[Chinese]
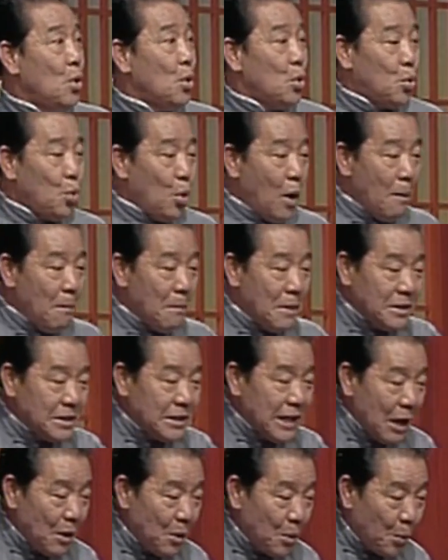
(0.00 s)
专门
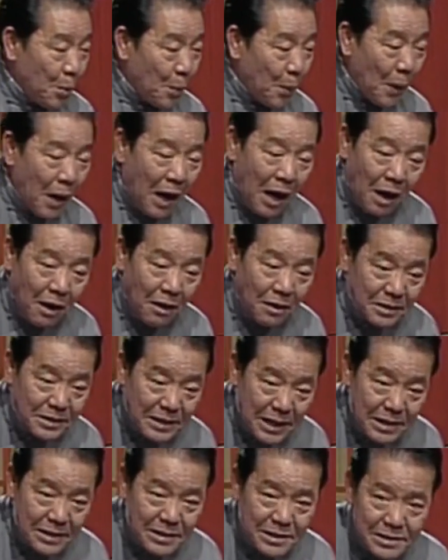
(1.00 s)
在女孩
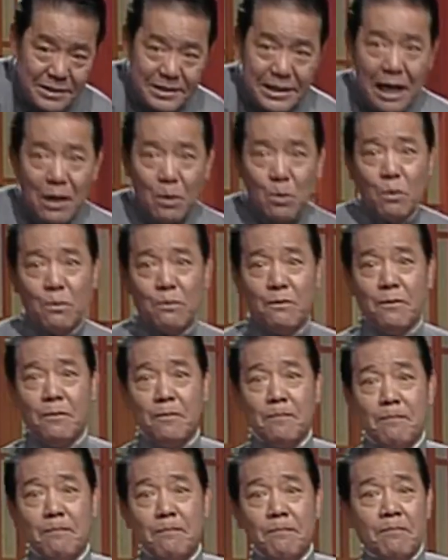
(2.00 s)
身上下功夫。
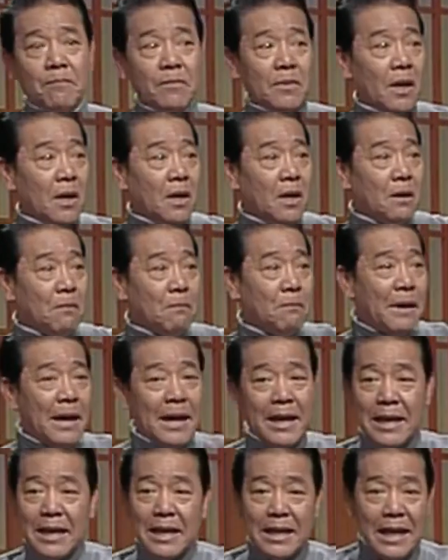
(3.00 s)

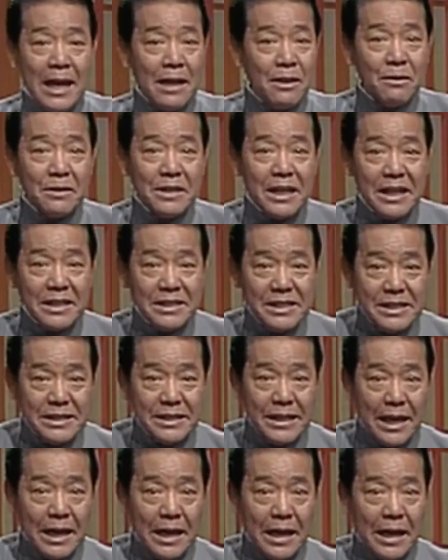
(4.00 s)
每一年就这个季
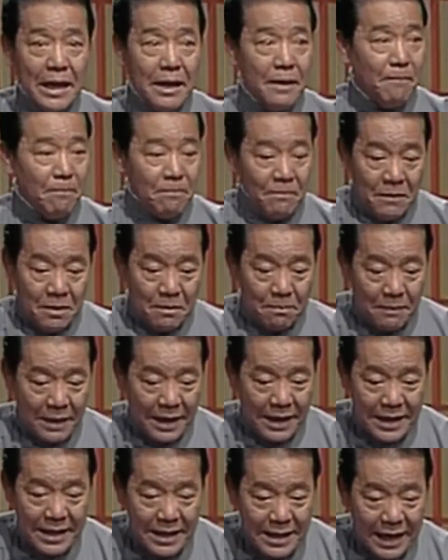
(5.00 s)
节，每
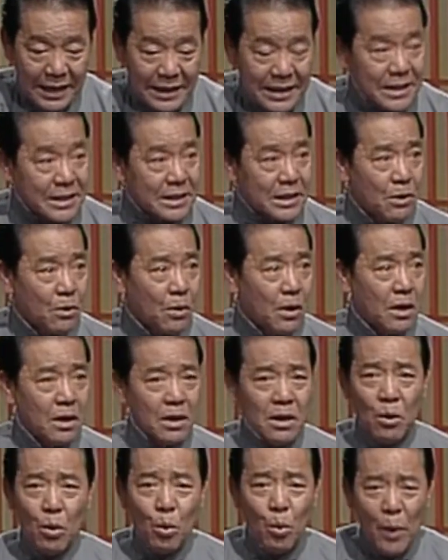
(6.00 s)
一年这时候
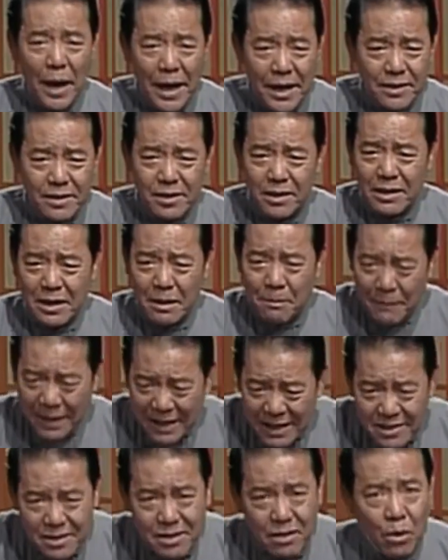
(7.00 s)
那坏事他
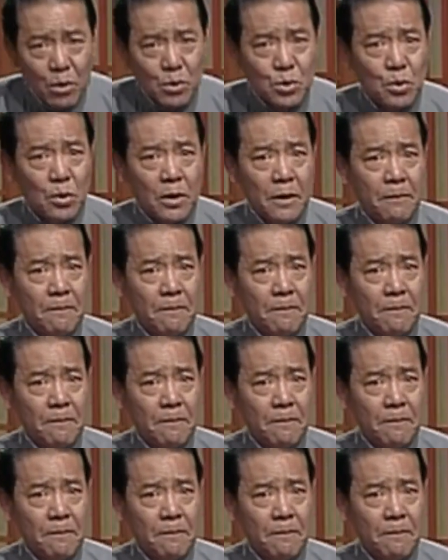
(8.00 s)
没少做。